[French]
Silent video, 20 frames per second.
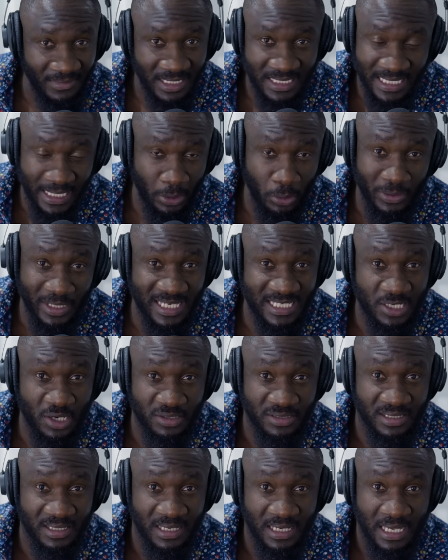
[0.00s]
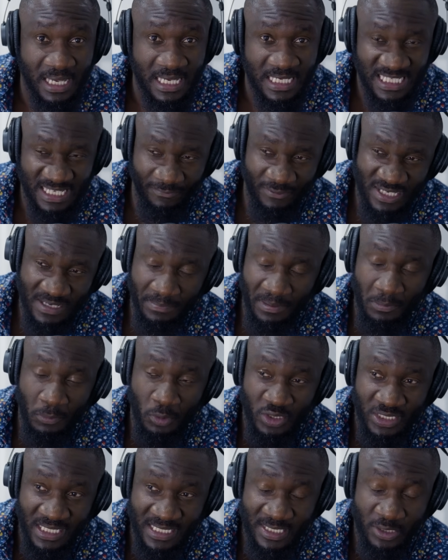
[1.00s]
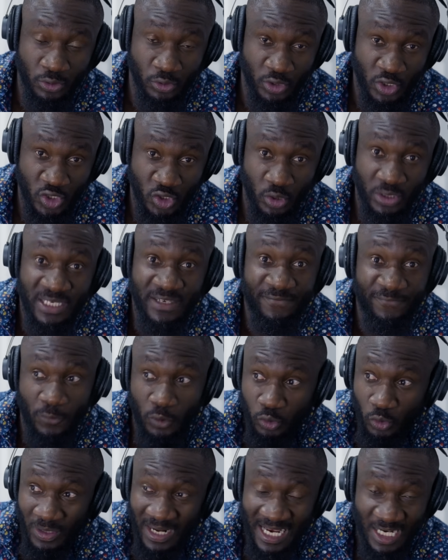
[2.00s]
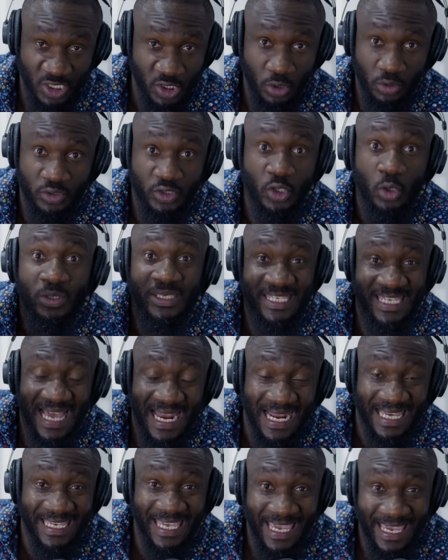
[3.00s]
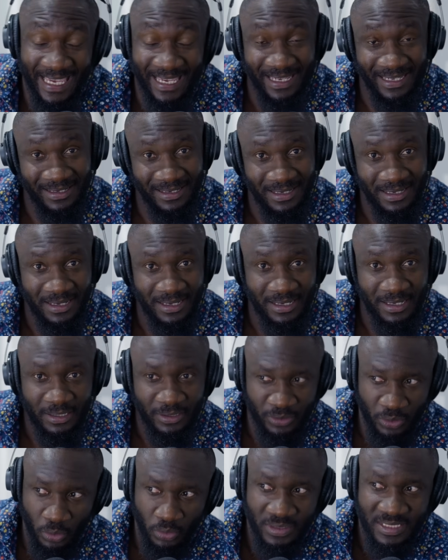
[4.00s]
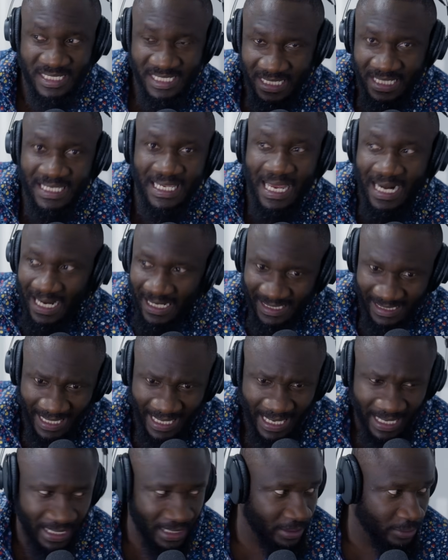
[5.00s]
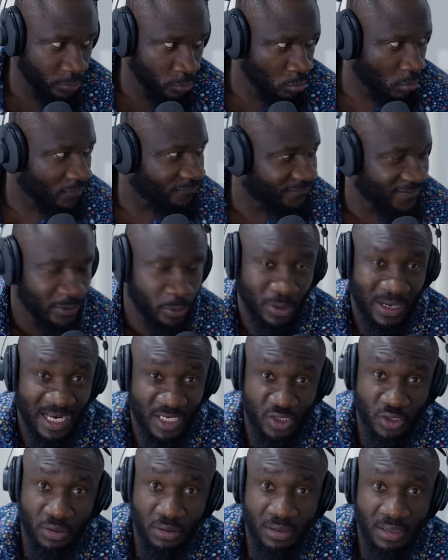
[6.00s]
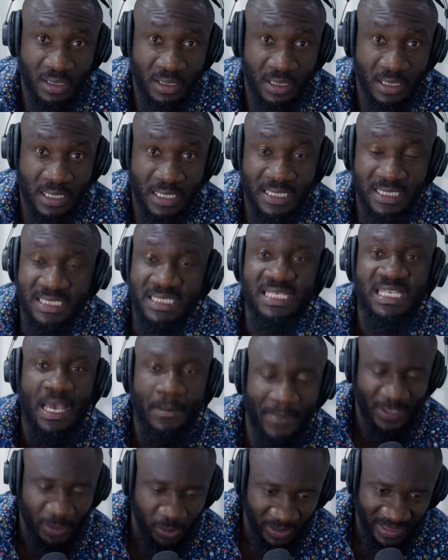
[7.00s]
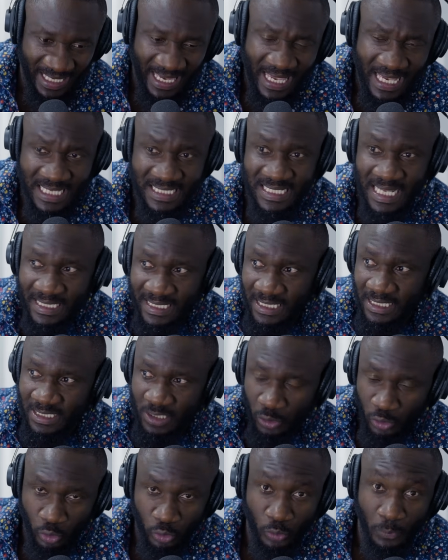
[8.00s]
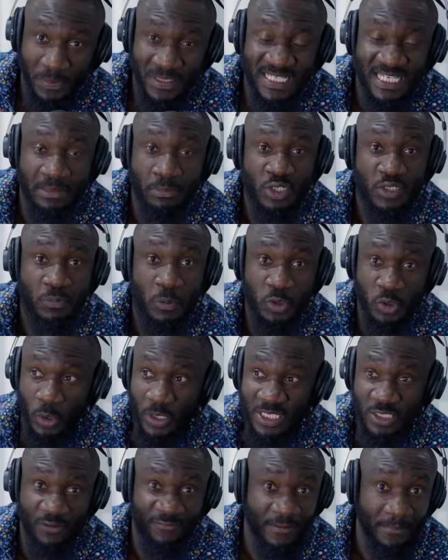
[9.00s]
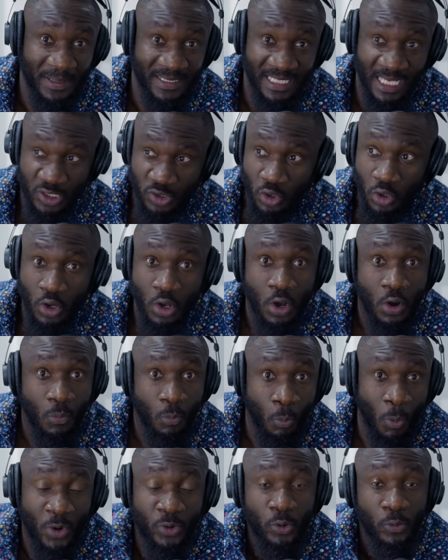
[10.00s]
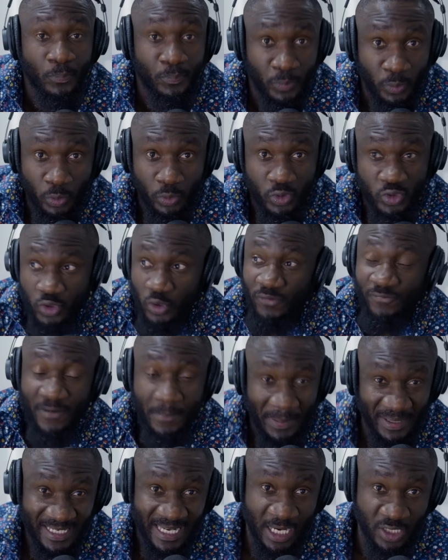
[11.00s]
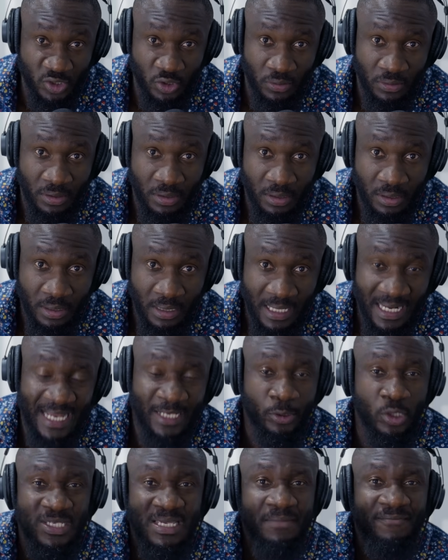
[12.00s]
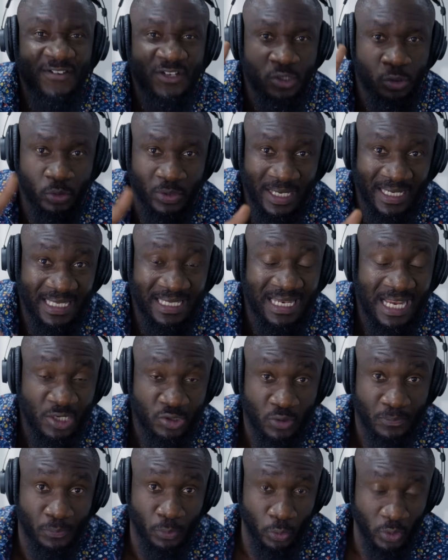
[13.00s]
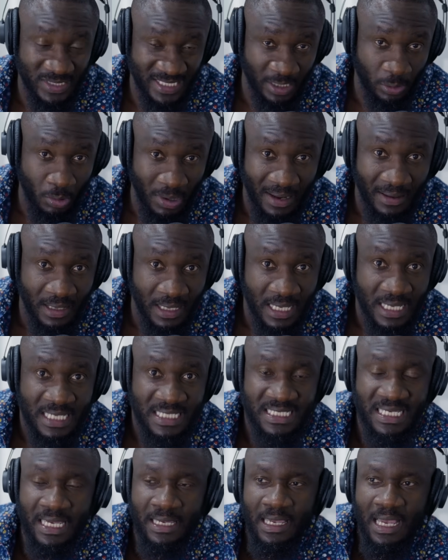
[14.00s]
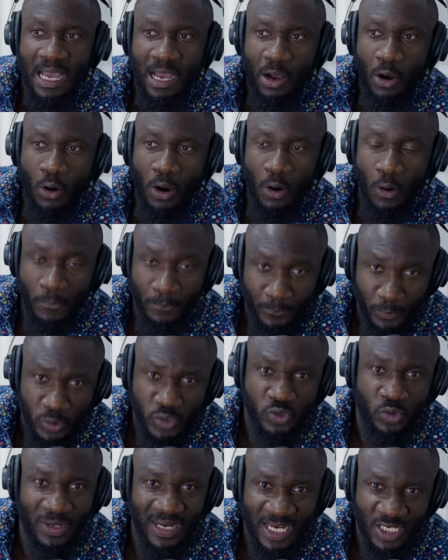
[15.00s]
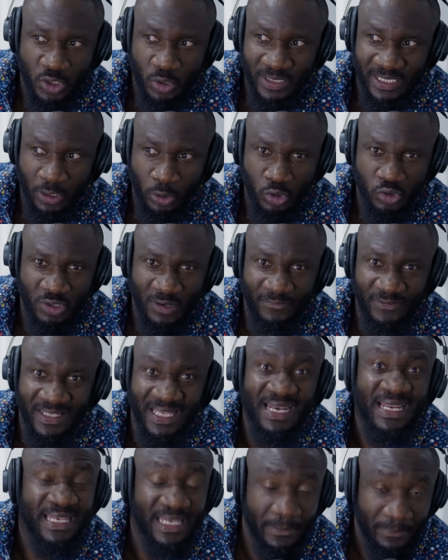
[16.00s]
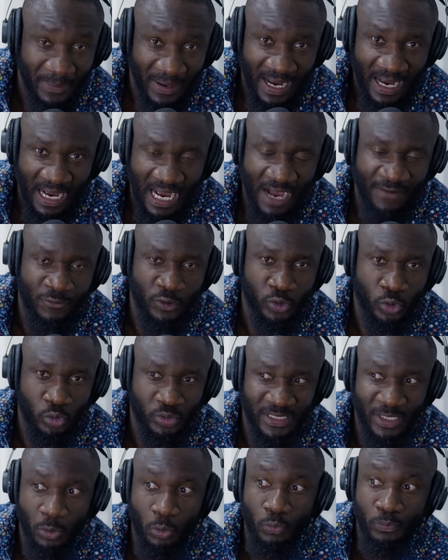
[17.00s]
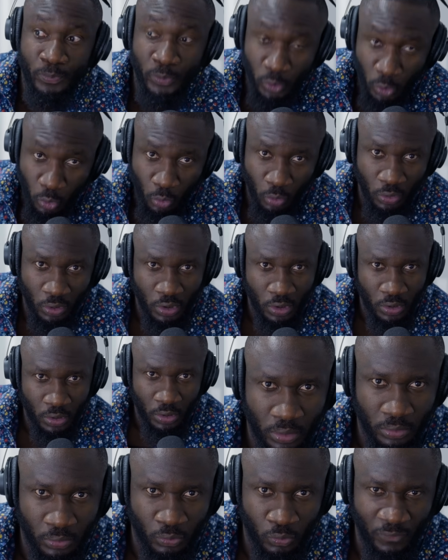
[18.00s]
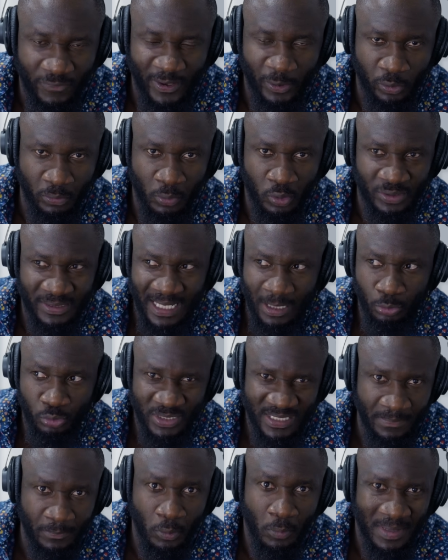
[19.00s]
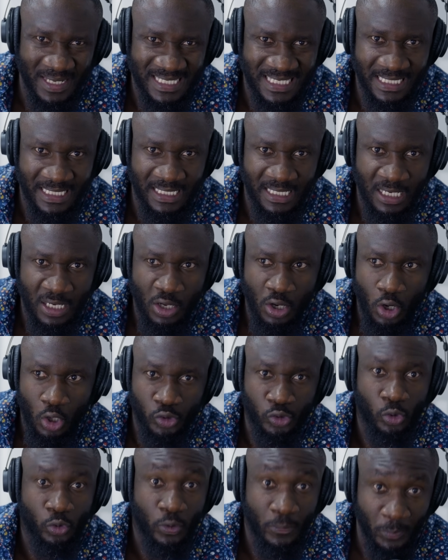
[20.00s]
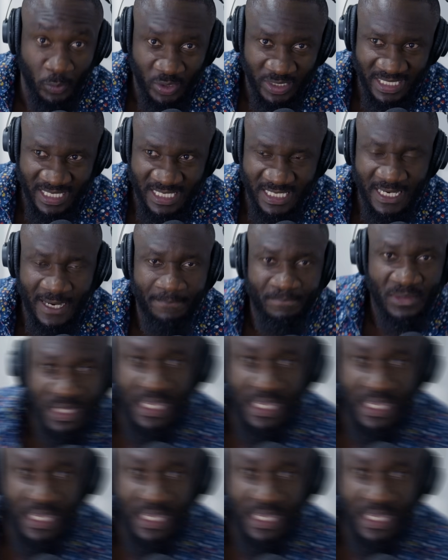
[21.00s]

Ça n'a aucun sens. Ça veut simplement dire que ce sont des gens qui font de l'argent tant qu'il y a la guerre. Donc, s'il y a la guerre, nous, on fait de l'argent. S'il n'y de guerre, c'est-à-dire cette entreprise qui me sponsorise ne fait pas d'argent, moi non plus, je ne fais pas d'argent. La deuxième façon de gagner de l'argent pour eux, c'est quoi C'est en plus de l'argent qu'ils reçoivent dès le départ, avant d'entrer au bureau gouvernemental ou diplomatique en tant que politicien,